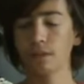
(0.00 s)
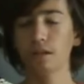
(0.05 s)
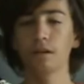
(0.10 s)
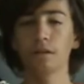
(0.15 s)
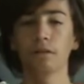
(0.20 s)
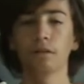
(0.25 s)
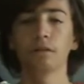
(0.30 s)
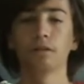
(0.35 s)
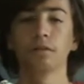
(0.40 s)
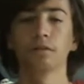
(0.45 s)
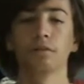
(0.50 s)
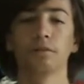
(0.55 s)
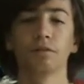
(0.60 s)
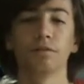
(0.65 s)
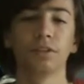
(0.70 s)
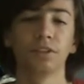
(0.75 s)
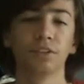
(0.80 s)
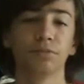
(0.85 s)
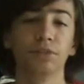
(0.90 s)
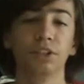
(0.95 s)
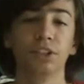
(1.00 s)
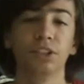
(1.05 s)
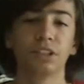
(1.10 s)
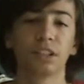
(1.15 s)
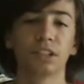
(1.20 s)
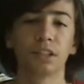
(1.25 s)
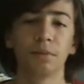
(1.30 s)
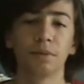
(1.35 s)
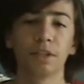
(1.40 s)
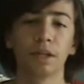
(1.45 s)
Euh, enfin, oui,
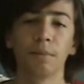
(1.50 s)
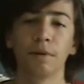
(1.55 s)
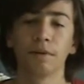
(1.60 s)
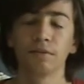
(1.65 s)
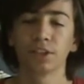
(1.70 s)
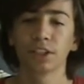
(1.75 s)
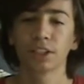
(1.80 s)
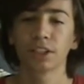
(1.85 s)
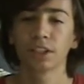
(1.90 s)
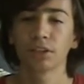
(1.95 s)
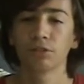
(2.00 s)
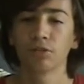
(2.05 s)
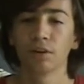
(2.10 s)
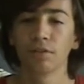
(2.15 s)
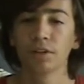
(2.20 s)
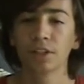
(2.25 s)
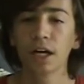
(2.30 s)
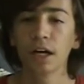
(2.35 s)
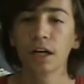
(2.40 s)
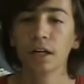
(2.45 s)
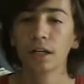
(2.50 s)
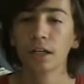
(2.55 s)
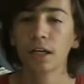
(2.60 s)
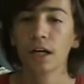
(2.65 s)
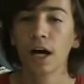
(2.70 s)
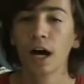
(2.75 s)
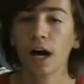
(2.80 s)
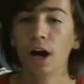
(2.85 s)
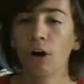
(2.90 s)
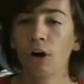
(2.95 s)
17ème étape, l'avant-dernière de la Vuelta.
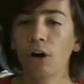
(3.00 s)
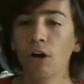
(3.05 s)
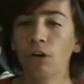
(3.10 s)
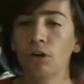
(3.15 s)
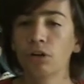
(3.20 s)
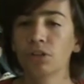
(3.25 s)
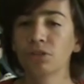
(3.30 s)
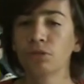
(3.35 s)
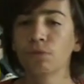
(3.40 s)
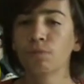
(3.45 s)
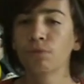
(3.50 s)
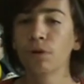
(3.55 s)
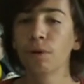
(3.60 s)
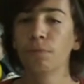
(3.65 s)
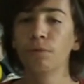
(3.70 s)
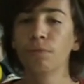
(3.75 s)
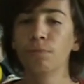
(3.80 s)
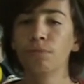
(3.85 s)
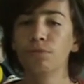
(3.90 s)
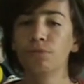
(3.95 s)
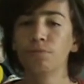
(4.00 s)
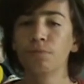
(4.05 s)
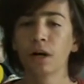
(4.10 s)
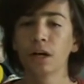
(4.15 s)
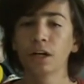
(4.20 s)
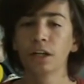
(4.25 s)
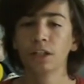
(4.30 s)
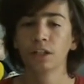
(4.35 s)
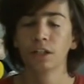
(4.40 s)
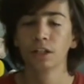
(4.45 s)
Alors, euh, si on peut un peu plus
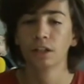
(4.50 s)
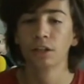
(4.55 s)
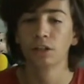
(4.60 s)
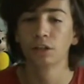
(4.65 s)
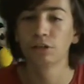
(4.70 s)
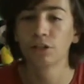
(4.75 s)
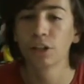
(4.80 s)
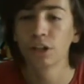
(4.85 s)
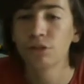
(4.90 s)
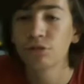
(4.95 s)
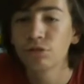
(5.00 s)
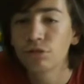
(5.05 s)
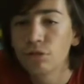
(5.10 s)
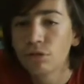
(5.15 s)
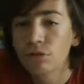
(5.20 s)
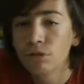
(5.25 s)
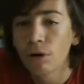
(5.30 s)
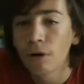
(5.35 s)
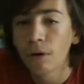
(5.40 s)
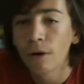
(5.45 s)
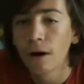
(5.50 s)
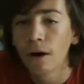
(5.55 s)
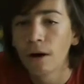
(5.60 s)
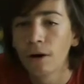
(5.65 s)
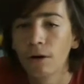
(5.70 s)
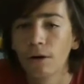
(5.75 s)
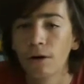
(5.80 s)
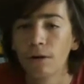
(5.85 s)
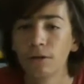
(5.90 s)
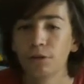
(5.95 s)
parler, je regarde juste le
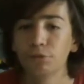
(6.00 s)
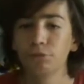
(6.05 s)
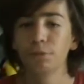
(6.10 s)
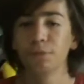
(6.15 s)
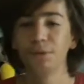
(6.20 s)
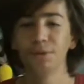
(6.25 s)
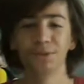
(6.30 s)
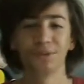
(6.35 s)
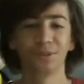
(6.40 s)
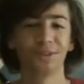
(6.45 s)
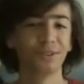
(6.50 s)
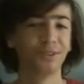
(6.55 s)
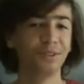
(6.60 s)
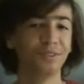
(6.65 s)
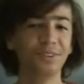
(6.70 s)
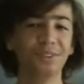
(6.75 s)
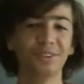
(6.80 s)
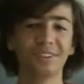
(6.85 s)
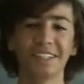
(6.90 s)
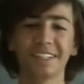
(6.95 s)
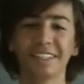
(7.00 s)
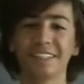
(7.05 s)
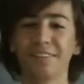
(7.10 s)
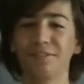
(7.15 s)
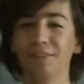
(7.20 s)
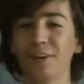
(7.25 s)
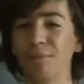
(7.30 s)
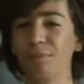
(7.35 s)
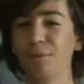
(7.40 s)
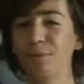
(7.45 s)
temps, 8 hein, minutes de vidéo, c'est vrai que ça
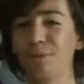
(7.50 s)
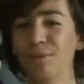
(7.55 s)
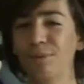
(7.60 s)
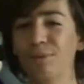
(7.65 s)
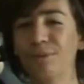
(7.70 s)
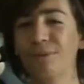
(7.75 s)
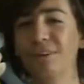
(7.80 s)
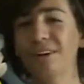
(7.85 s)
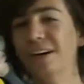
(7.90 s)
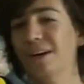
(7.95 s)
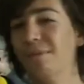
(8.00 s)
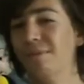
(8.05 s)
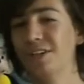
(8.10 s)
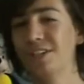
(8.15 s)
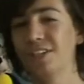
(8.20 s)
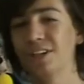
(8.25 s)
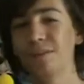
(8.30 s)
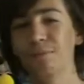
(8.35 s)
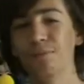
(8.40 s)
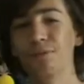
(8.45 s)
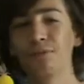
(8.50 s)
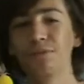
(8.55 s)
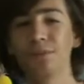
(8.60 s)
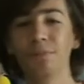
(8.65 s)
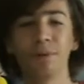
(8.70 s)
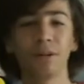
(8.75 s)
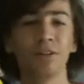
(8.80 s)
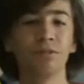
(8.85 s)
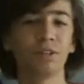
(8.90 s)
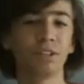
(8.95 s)
fait un peu beaucoup, mais j'ai un peu envie de
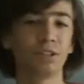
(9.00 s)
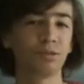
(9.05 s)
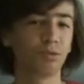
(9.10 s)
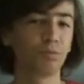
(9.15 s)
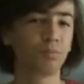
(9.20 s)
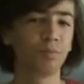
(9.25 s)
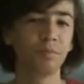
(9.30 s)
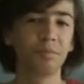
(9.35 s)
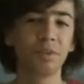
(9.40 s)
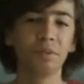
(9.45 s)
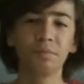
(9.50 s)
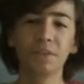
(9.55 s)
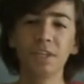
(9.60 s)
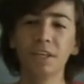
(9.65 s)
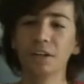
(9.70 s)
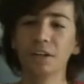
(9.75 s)
parler, on reste sur ce point BNB,